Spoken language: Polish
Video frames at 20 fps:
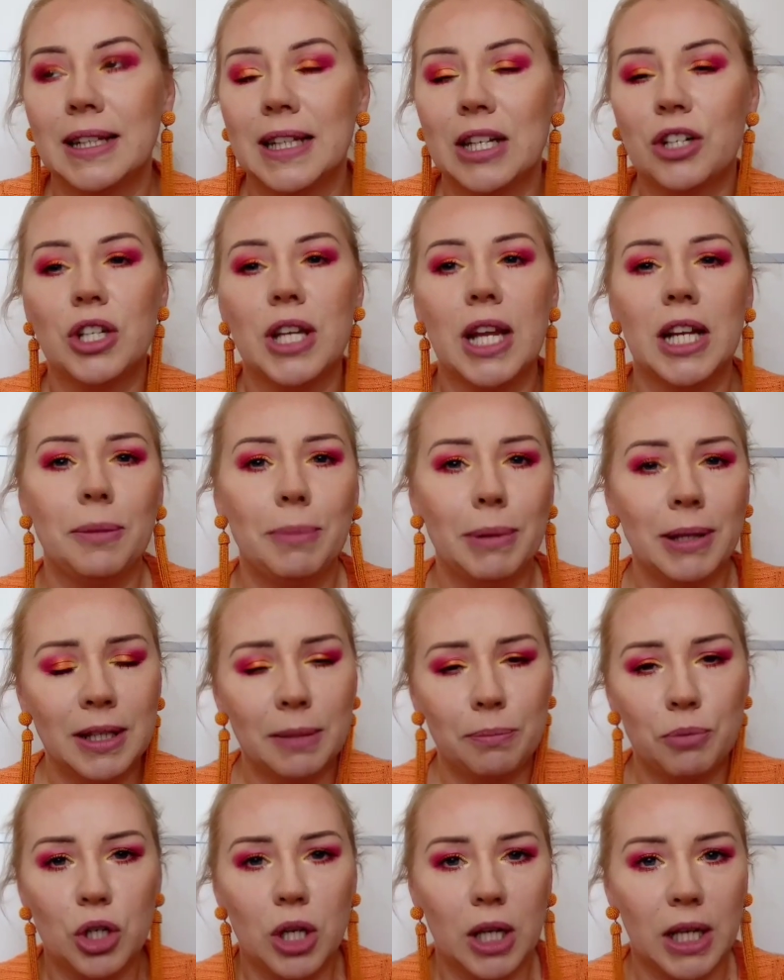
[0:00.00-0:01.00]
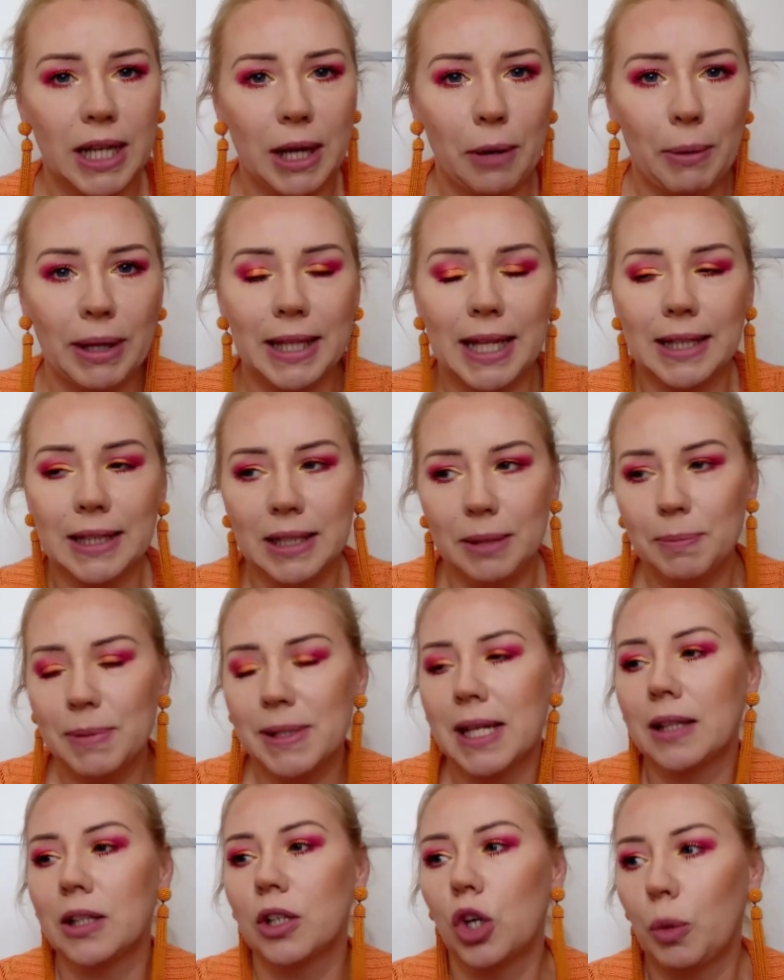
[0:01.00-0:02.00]
Znaczy ja nie będę przyklejała na
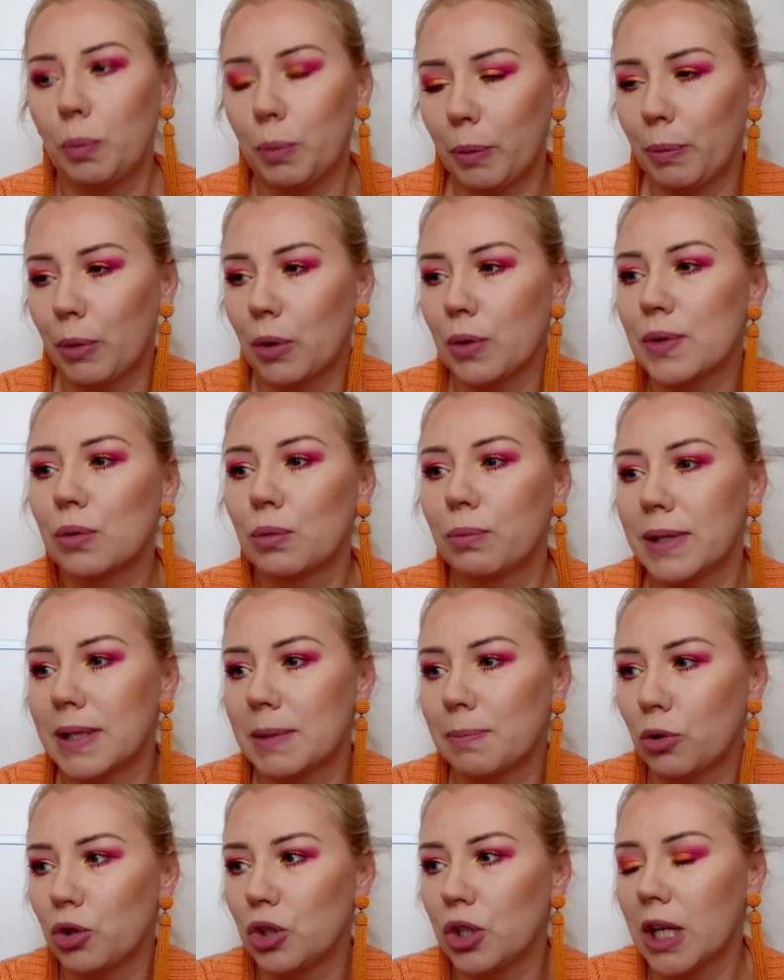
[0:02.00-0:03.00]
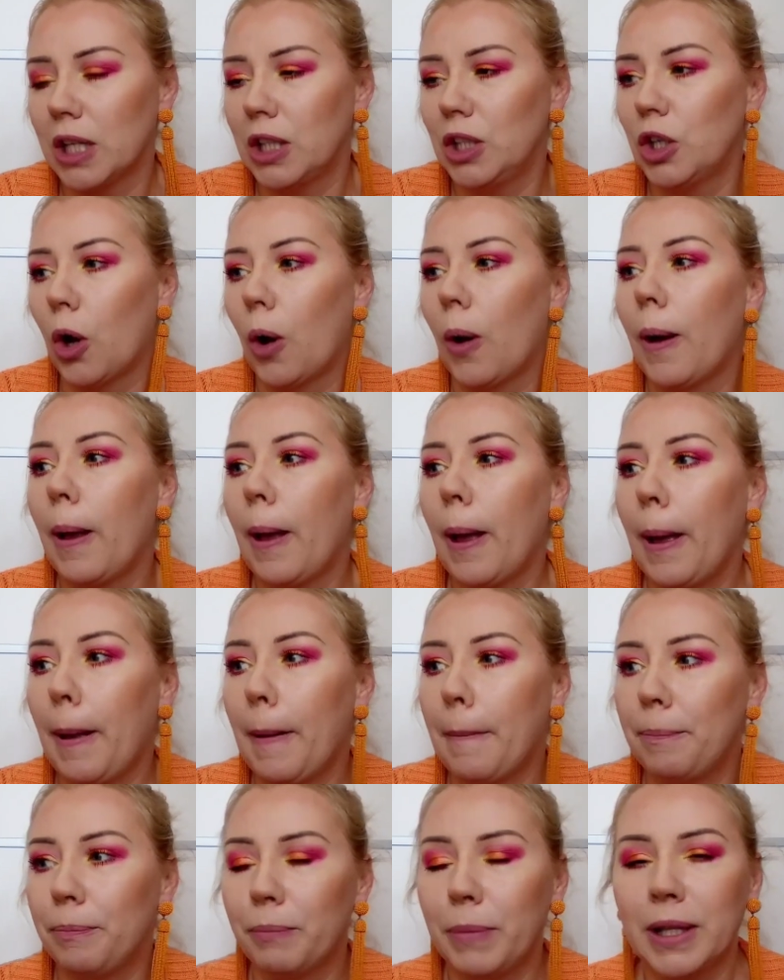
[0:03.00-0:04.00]
tipsa, tylko po prostu bezpośrednio
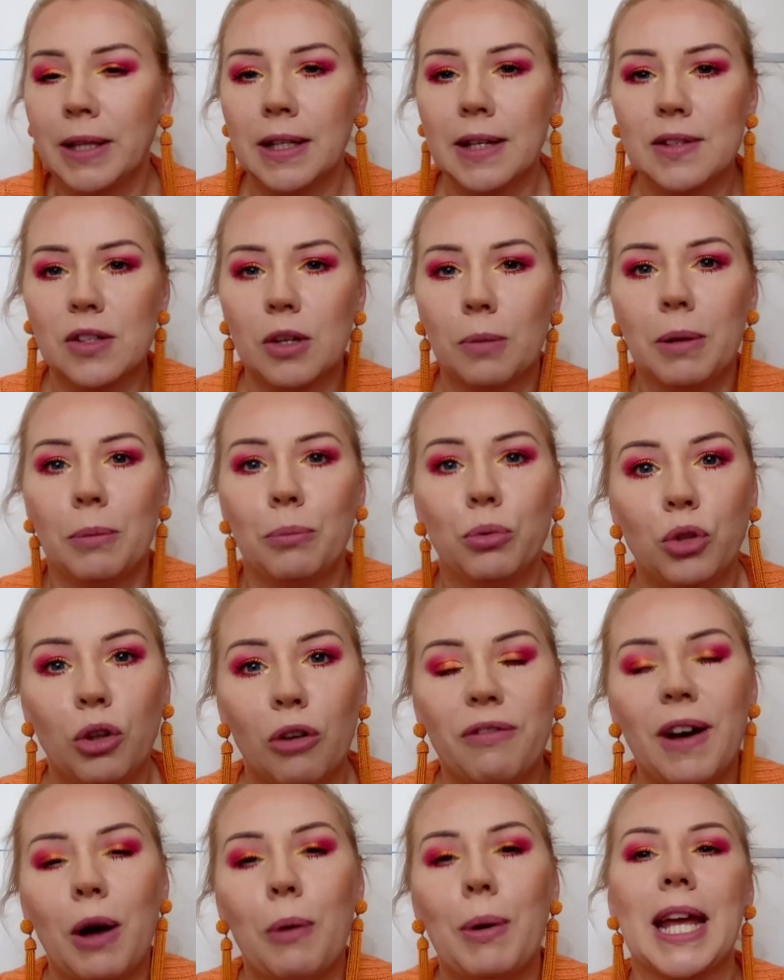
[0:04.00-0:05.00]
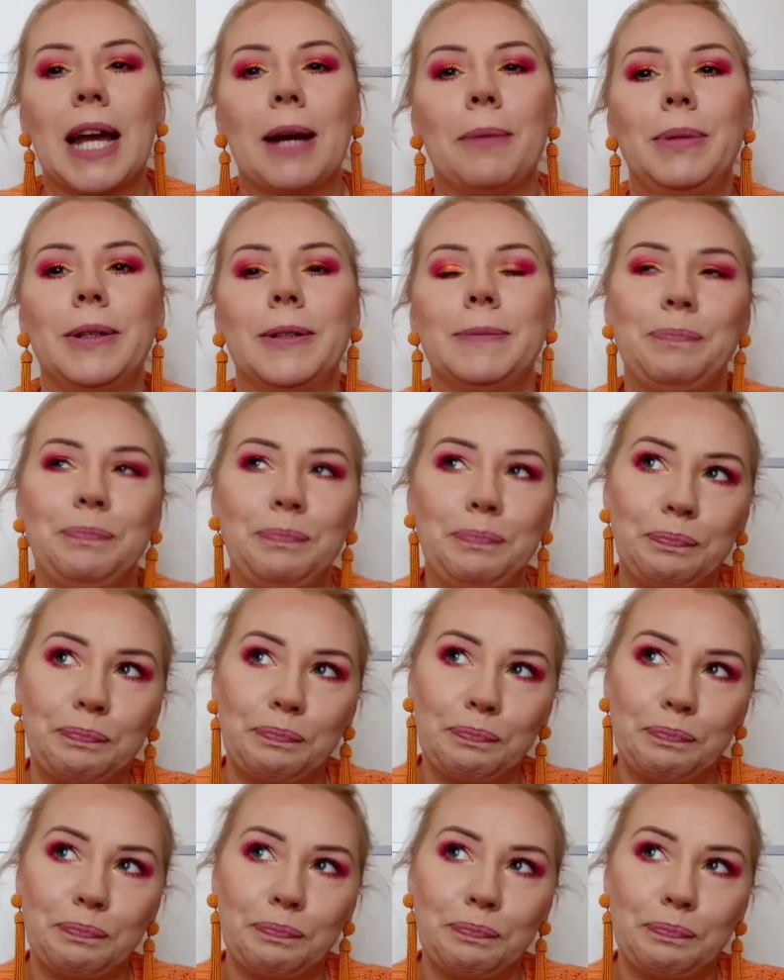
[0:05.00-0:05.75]
będę sobie budowała jakby